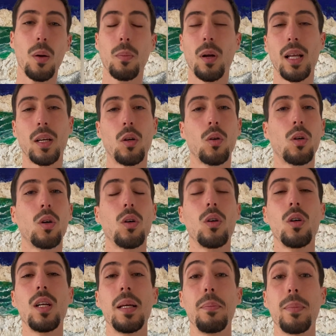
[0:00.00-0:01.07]
les cocos,
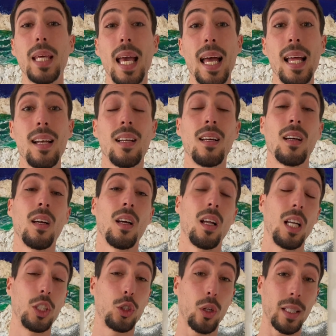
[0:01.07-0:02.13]
les miels,
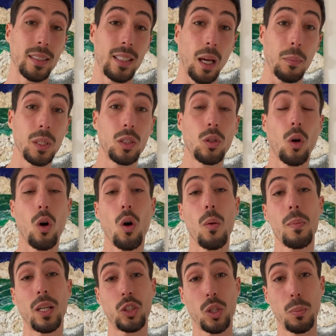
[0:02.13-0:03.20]
les jeunes intermittents,
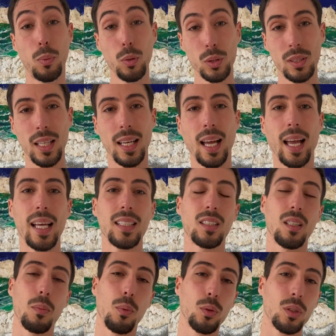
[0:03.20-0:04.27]
manger plus des graisses
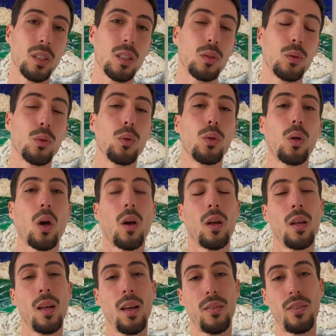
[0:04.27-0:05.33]
et plus des sucres,
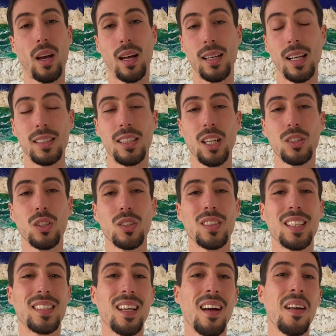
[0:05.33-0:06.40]
faire une alternance de
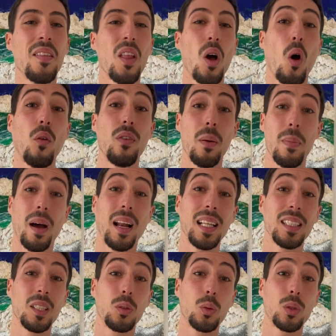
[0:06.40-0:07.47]
ça. On va parler
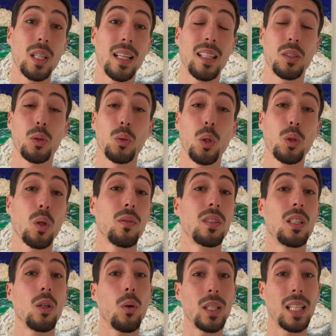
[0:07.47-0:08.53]
de tout ça dans une autre
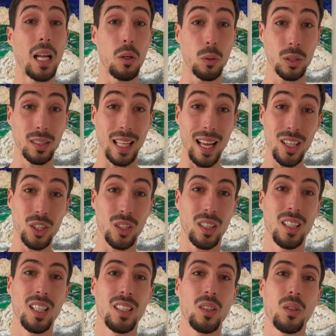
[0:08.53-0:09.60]
vidéo et dans nos stages.
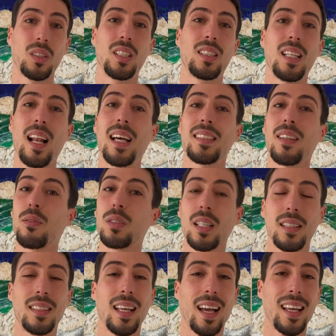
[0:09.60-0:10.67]
Donc si c'est là, ça vous
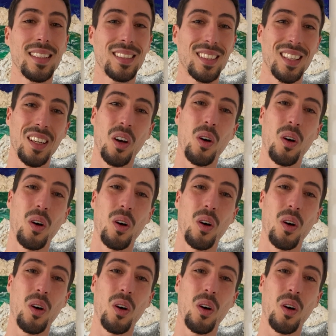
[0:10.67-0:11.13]
intéresse,